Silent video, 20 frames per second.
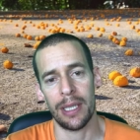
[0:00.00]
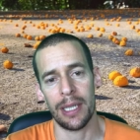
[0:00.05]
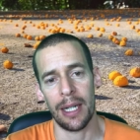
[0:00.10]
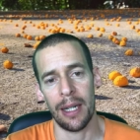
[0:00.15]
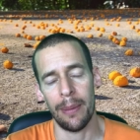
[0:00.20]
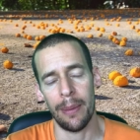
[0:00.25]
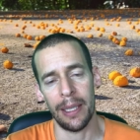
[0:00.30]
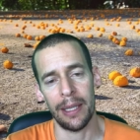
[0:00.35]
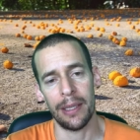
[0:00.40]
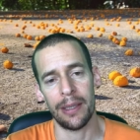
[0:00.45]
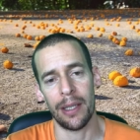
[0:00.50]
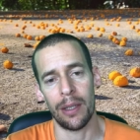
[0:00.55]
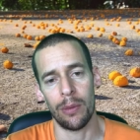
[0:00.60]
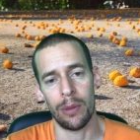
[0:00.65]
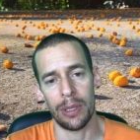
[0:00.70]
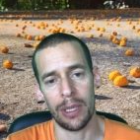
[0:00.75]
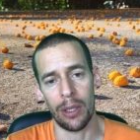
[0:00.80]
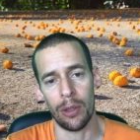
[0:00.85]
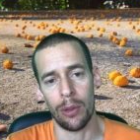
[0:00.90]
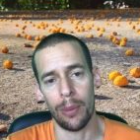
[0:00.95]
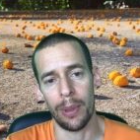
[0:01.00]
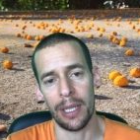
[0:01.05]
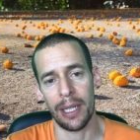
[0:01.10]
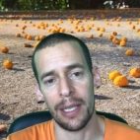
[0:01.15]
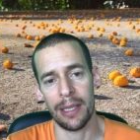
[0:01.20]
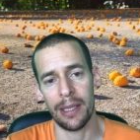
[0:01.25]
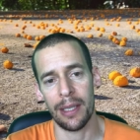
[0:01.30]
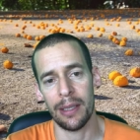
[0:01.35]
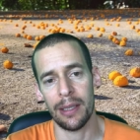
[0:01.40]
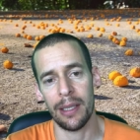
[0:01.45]
relevantes a nuestra
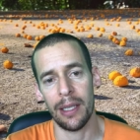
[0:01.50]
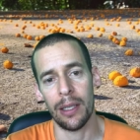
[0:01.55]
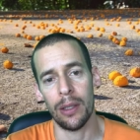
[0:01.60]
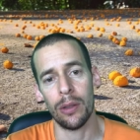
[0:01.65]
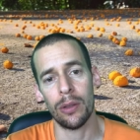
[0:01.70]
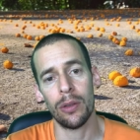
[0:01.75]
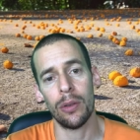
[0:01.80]
gobernanza en siglos,